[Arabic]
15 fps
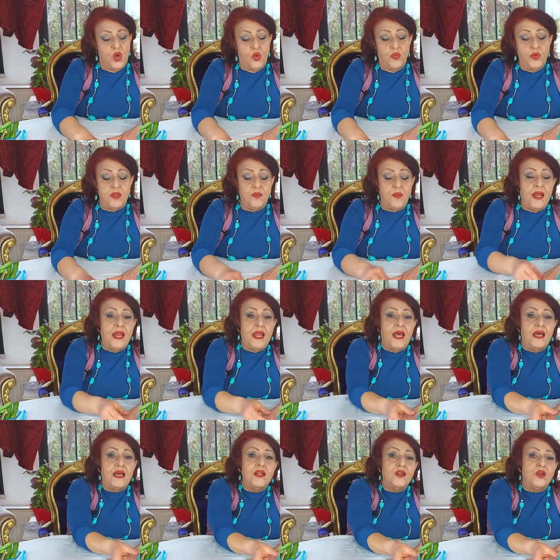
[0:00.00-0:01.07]
وبتمنى
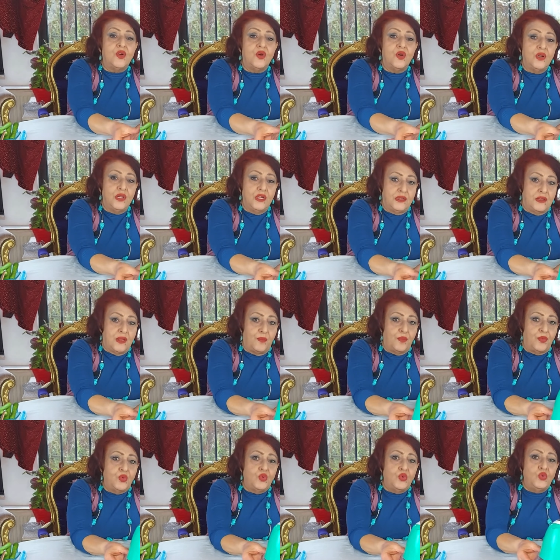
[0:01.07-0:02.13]
انكم
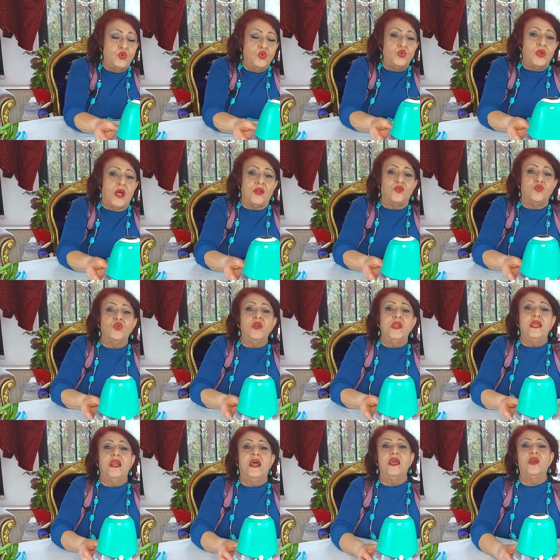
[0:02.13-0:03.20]
تطبقوا
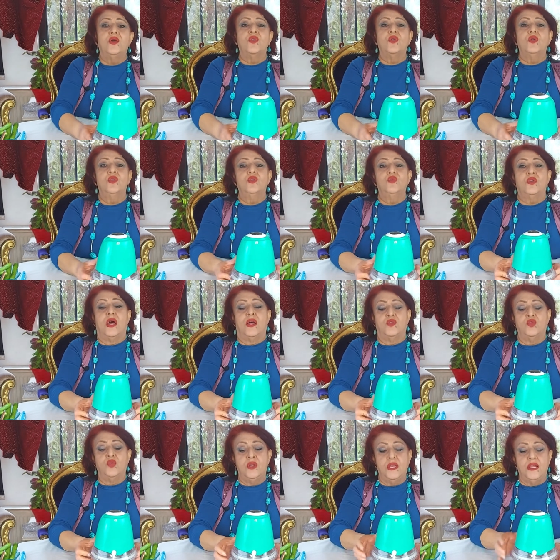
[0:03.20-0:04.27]
تعطوني رايكم
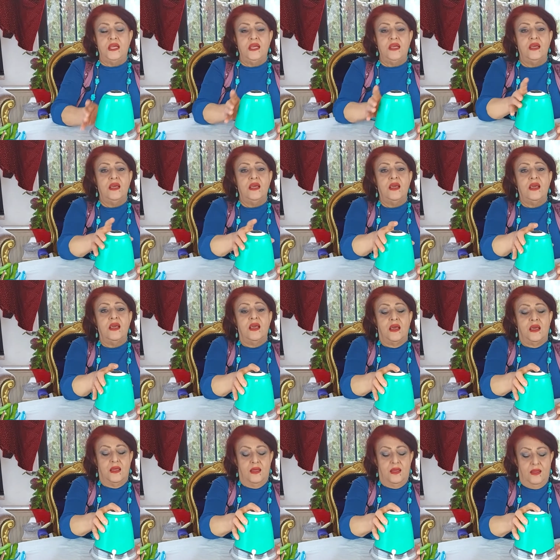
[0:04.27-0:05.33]
تعطوني
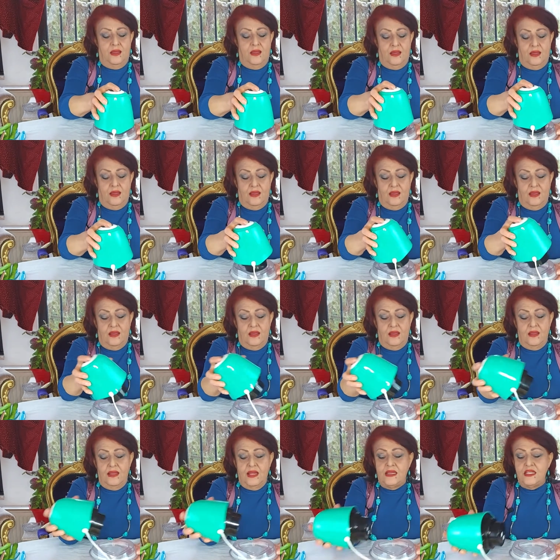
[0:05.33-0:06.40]
آه
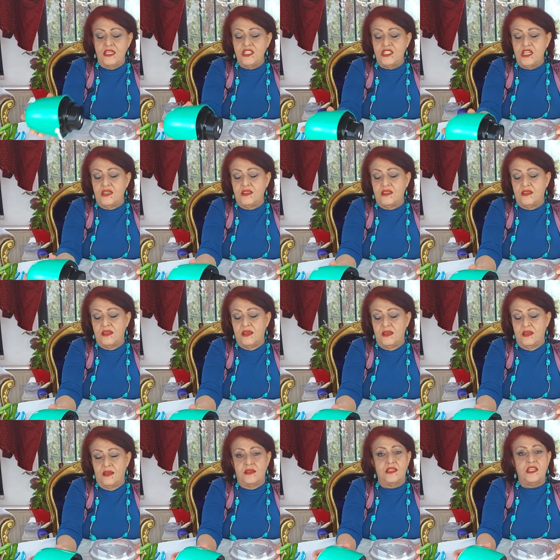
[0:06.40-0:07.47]
نتيجه
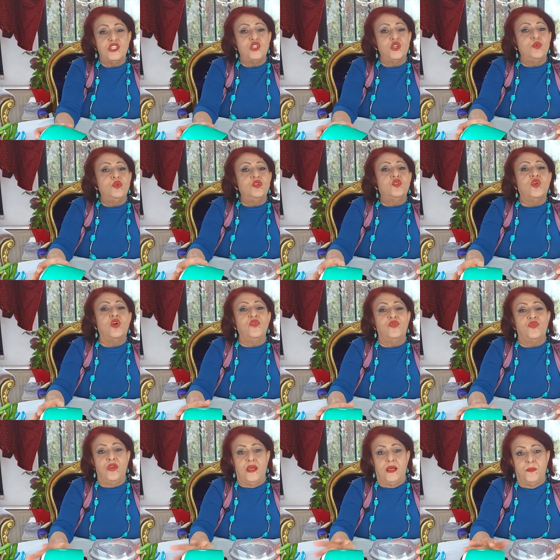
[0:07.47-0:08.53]
آه تجربتكم
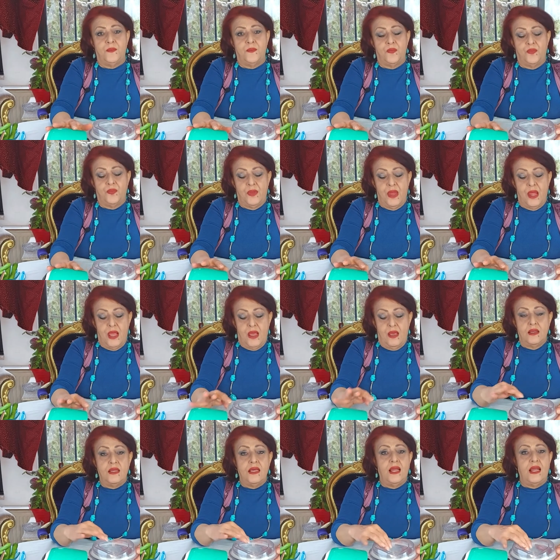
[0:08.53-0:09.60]
فيه
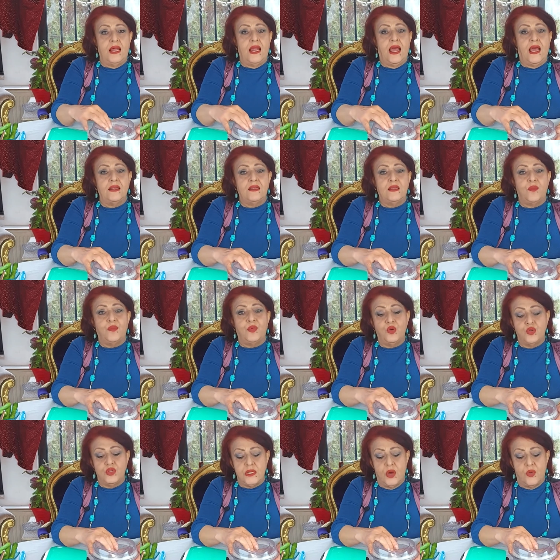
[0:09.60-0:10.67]
يلا رح
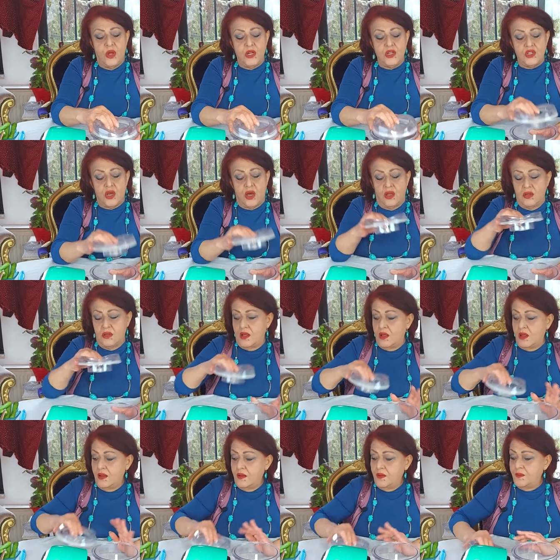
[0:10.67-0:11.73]
نطبقهم سوا ان شاء
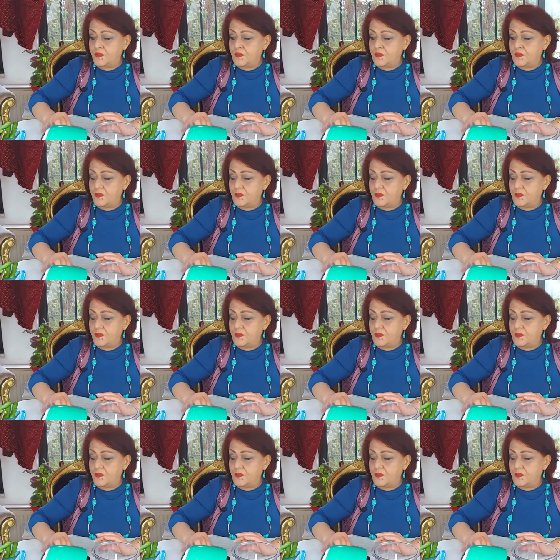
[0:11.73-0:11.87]
الله